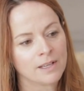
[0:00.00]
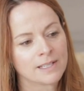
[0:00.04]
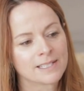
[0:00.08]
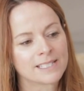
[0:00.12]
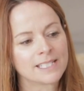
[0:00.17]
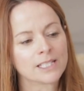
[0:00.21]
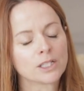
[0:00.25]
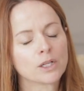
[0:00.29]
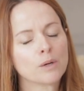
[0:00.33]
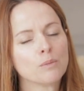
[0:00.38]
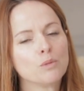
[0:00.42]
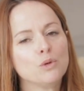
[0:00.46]

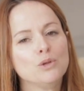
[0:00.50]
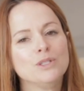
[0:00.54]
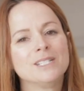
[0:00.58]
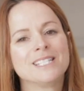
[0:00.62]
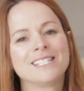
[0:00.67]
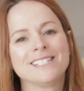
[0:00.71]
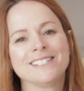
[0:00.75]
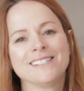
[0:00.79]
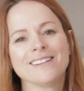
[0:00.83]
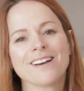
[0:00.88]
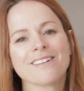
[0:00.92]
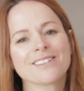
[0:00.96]
C'est comme une
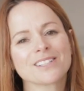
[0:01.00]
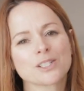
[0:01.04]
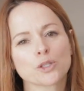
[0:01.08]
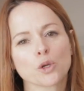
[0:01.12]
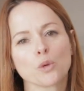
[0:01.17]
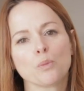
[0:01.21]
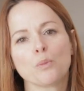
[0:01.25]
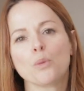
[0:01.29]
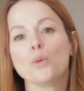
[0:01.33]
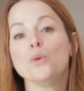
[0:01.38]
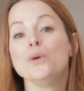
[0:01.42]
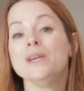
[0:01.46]
science
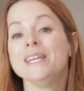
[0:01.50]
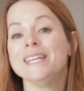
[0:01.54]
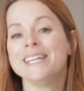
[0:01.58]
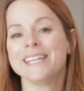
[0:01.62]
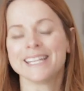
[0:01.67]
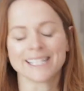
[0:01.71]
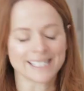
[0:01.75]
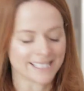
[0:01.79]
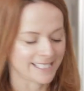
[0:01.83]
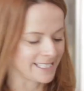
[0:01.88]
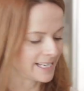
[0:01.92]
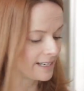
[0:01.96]
un peu
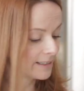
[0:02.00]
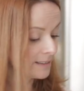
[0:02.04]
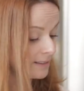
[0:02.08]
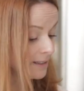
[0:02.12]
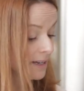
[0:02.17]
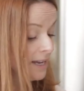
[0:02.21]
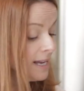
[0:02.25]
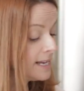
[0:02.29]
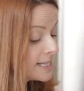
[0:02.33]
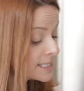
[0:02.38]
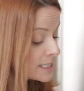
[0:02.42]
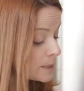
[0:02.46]
inexacte.
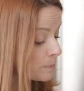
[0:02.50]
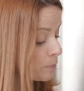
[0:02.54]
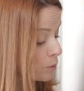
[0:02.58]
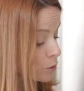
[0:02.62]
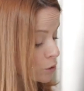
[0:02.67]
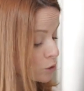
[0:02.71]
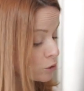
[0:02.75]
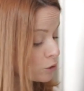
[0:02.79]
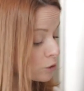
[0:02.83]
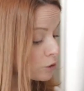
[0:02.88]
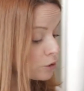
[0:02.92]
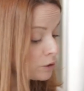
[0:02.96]
C'est pour
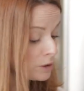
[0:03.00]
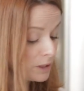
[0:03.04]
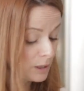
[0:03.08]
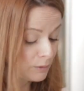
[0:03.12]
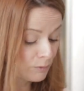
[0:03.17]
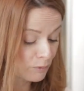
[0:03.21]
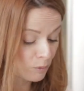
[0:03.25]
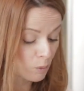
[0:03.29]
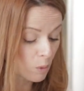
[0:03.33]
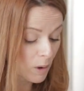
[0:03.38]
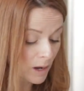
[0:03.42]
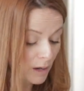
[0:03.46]
ça que des
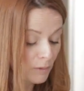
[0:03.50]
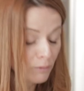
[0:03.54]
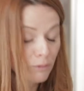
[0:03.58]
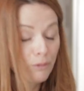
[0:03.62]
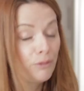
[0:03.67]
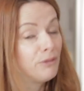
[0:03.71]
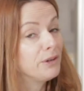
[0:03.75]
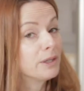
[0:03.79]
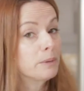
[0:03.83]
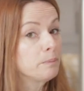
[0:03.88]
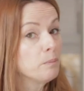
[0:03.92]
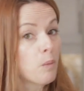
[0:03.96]
fois, vous
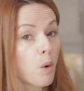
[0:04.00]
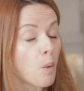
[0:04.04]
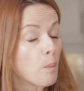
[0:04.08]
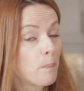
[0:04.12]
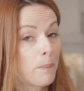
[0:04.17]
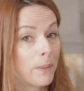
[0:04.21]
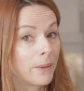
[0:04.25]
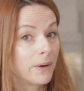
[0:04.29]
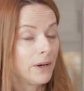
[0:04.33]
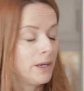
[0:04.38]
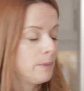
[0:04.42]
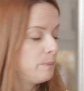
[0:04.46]
faites mon
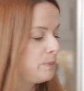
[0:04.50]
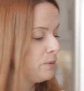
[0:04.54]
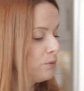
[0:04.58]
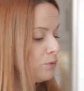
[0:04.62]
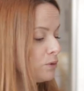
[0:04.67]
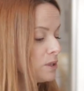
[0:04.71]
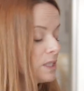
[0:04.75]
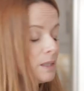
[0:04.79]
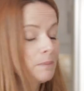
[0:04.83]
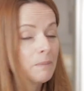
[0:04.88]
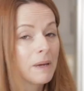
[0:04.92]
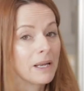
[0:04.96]
pain, puis vous
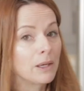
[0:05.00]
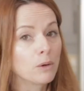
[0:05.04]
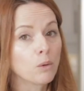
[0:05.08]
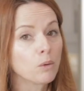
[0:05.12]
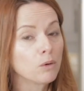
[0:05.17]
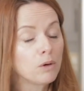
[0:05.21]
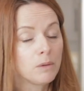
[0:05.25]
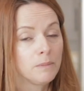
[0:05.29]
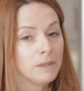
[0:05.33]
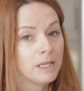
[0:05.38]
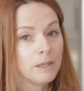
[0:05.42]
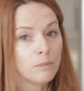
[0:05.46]
dites, Manon,
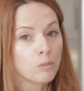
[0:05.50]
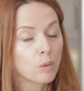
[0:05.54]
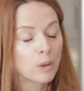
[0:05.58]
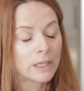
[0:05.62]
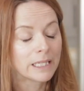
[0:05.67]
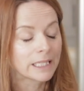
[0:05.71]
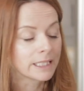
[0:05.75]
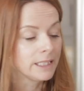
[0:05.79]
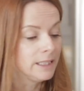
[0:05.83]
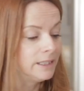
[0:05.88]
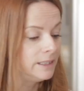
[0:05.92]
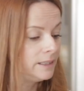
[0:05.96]
le mien est moins
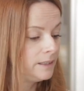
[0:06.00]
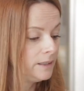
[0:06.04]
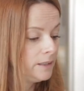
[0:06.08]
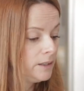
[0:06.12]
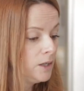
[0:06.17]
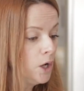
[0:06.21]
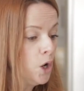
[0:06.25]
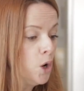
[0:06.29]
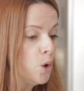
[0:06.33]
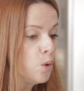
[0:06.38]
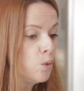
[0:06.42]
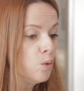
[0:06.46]
grillé,
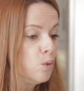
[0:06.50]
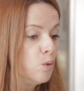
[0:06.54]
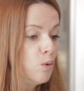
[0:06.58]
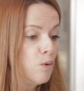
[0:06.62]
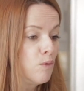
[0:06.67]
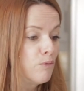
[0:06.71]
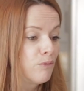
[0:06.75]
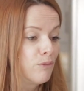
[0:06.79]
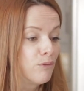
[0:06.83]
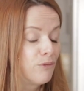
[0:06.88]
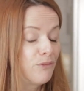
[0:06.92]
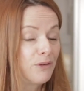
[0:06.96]
ou
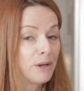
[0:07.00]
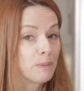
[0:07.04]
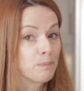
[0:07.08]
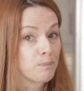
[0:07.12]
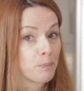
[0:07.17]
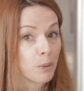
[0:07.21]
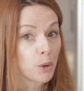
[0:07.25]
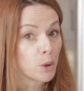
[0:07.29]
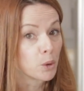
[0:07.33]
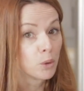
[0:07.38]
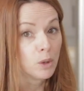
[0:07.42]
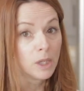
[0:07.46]
vous faites
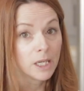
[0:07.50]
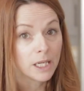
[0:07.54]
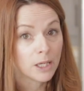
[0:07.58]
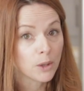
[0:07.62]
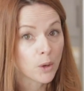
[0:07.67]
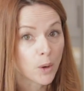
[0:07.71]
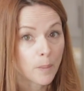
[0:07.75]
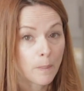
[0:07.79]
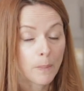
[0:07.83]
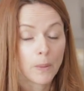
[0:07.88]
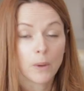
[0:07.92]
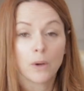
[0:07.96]
brûler
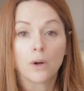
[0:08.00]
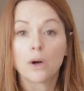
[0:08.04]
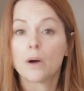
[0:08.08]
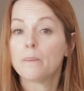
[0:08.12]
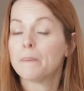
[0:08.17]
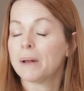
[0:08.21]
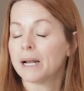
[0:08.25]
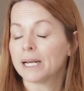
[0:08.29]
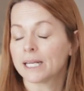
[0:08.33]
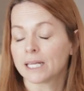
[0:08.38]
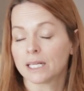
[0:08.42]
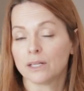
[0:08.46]
un plat
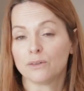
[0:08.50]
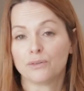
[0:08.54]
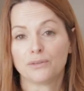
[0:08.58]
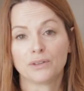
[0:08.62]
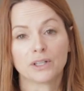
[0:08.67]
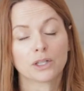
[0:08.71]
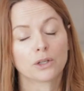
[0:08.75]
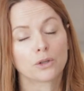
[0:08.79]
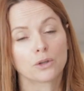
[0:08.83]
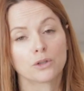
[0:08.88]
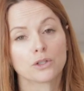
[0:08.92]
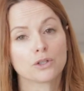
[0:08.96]
malgré le
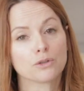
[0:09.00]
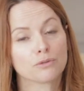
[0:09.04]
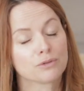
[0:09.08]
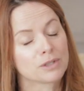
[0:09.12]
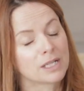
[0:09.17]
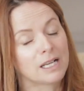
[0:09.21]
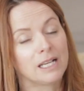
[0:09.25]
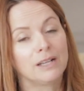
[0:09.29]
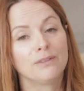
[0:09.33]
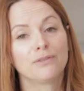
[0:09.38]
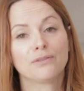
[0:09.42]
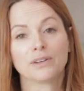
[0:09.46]
fait que
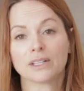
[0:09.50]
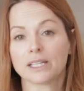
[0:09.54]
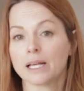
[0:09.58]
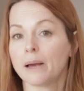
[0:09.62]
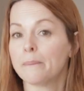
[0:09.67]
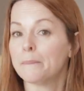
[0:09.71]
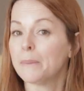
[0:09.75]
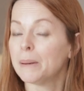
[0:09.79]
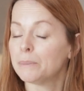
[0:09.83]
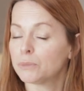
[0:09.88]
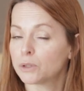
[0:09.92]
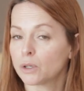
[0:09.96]
vous allez faire à
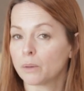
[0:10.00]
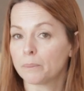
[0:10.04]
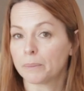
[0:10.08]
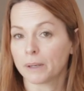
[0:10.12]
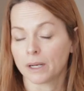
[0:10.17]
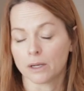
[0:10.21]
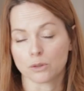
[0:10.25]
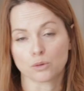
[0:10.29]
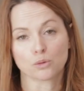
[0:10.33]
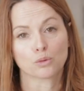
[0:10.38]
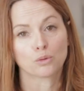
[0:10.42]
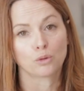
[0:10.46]
la même
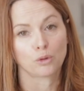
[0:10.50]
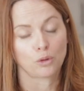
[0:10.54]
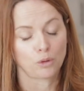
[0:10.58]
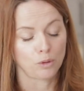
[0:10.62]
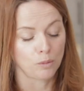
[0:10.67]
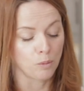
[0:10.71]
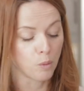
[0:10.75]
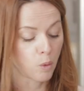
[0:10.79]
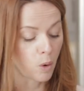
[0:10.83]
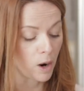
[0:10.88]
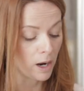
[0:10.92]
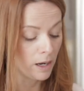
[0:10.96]
température que
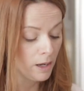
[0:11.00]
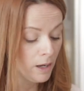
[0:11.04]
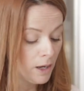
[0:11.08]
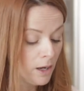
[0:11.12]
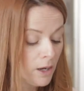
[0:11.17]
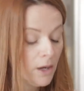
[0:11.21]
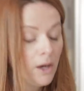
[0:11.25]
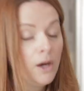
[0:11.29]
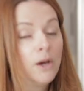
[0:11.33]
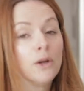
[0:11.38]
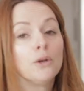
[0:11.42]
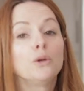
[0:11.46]
moi.
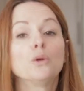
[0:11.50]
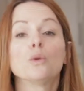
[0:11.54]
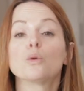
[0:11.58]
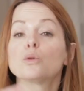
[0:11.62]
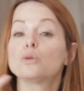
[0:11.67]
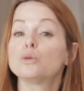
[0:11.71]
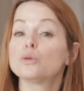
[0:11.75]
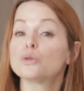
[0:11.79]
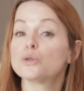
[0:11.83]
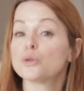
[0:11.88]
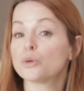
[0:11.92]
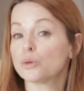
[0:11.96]

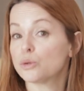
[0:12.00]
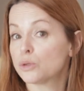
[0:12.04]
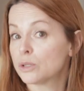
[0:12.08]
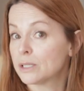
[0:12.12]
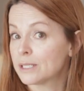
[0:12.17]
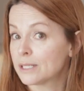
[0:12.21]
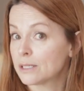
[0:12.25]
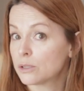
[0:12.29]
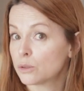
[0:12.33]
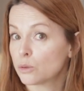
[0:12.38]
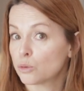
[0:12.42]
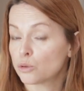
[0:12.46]
Donc, toujours
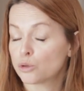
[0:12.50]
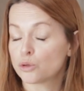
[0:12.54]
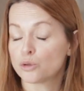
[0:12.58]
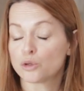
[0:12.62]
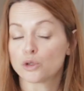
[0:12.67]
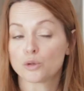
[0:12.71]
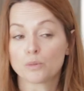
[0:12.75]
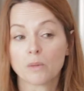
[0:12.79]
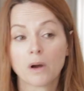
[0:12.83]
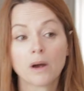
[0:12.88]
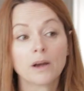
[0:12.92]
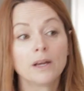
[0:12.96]
utiliser son
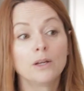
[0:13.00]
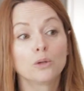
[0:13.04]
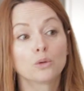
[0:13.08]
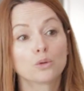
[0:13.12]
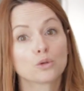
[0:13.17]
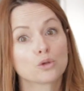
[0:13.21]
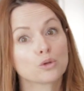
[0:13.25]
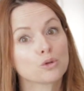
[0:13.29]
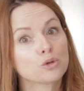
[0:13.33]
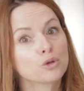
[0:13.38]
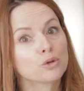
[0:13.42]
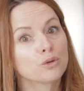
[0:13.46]
jugement et
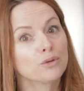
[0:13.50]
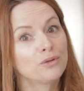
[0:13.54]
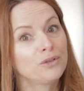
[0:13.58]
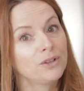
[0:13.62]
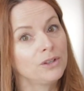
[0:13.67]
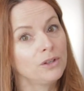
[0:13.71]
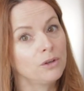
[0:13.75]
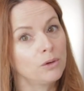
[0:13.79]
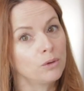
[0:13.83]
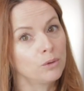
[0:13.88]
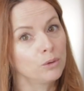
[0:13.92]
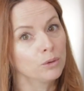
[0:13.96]
toujours
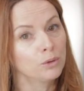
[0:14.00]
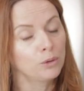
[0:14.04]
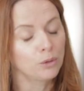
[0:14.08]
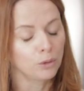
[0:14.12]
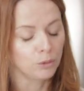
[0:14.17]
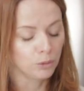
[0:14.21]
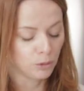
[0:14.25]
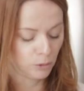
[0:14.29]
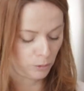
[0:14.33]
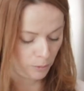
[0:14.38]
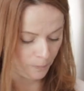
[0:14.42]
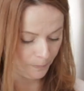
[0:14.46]
surveiller en cours de
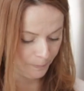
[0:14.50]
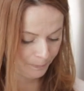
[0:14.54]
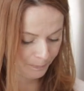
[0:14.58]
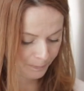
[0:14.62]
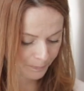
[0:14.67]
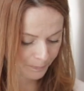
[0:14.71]
route.